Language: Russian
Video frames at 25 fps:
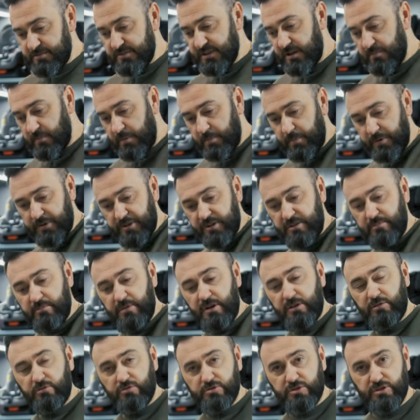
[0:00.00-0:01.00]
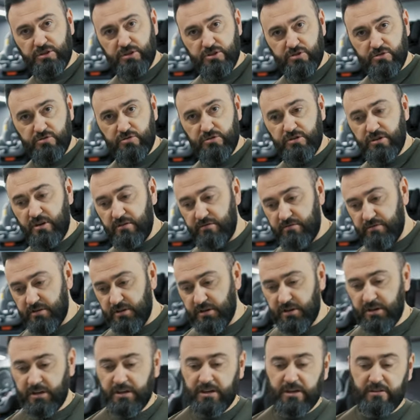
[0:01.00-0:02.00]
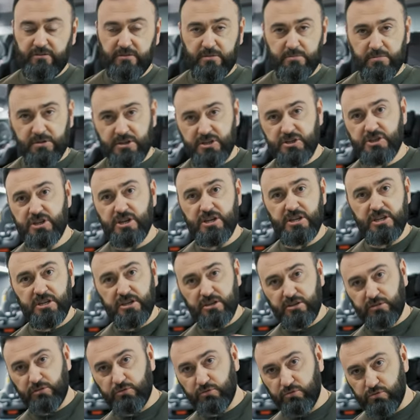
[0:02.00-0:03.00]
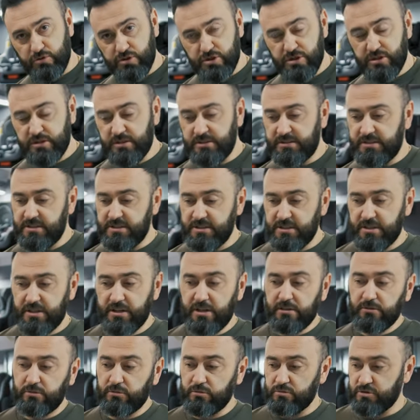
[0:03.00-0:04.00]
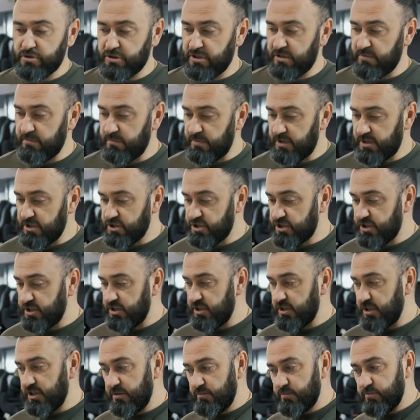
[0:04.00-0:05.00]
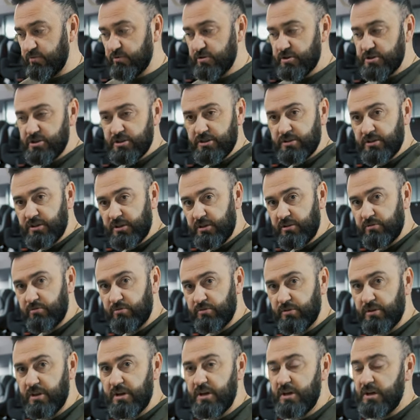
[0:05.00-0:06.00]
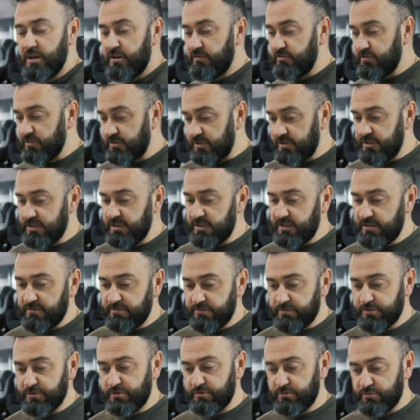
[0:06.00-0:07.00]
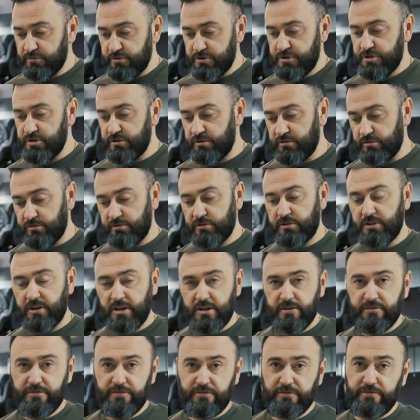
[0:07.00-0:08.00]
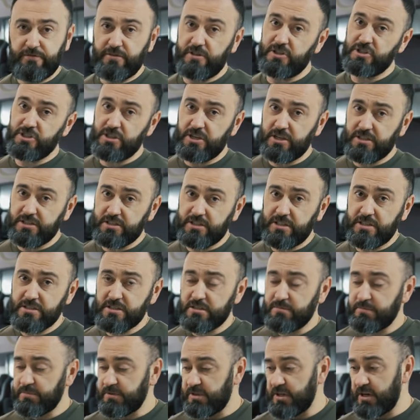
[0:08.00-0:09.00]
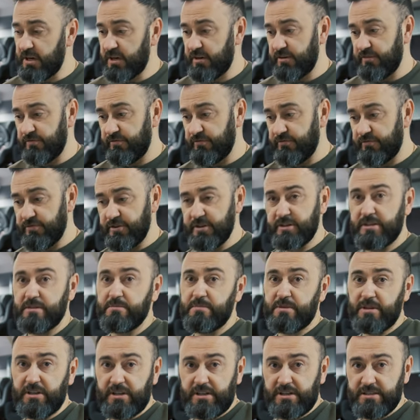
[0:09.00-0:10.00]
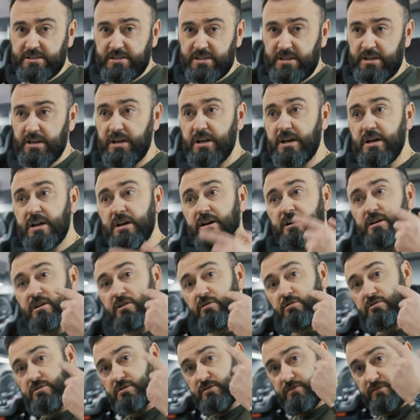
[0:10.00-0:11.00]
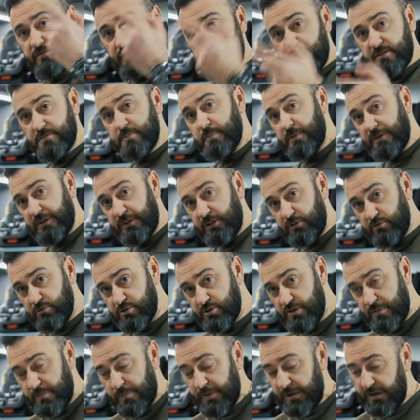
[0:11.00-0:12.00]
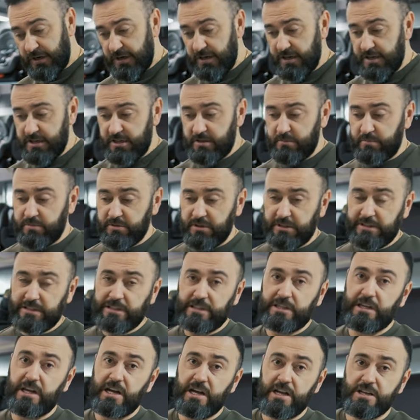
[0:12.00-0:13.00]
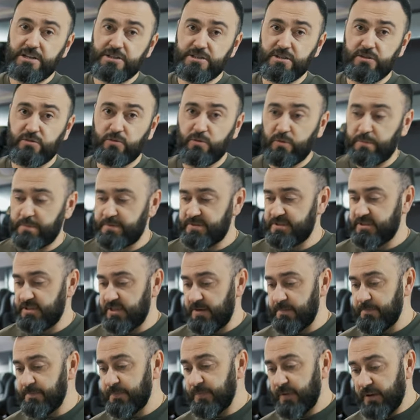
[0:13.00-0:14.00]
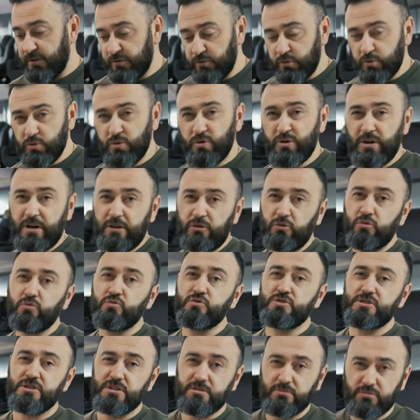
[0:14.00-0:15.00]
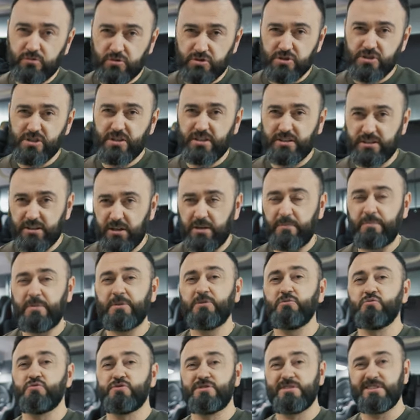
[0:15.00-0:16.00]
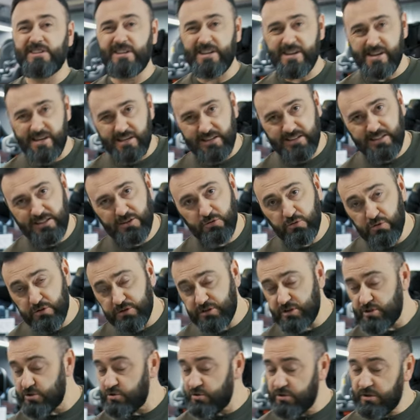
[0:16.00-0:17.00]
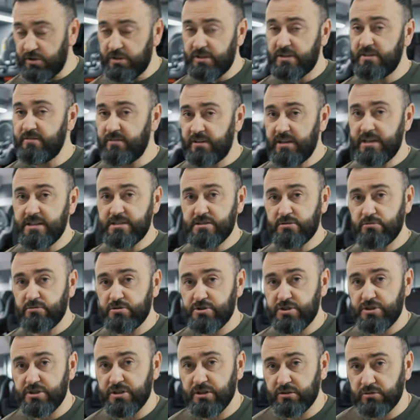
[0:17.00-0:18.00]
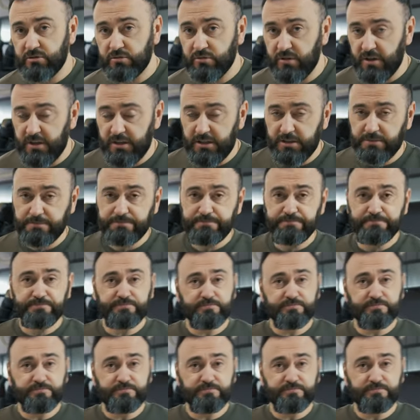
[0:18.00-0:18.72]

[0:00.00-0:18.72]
самым поднимая ножки чуть наверх, кровообращение лучше, затекают ножки меньше и больше наклон. Вот это вот очень крутая фишка, скажем так, в этом кресле. Rodifix в предыдущем поколении была такая же опция. Но оно уже немножечко так подустарело, хоть еще является очень актуальным.